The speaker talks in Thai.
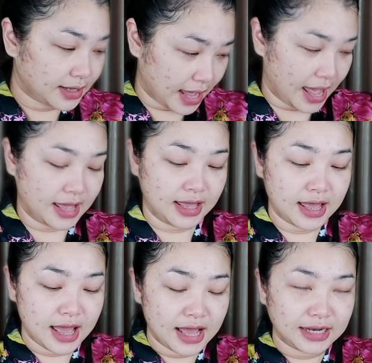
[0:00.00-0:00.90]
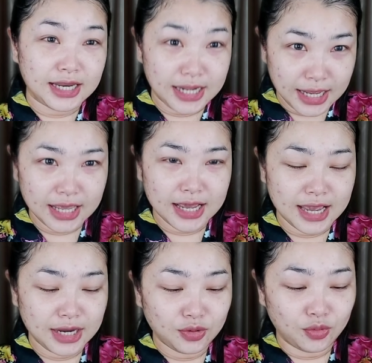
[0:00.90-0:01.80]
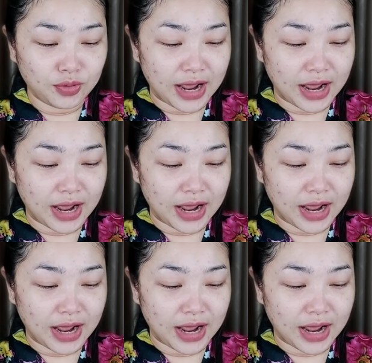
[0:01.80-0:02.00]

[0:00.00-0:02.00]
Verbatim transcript: อ่ะทีนี้ให้ดู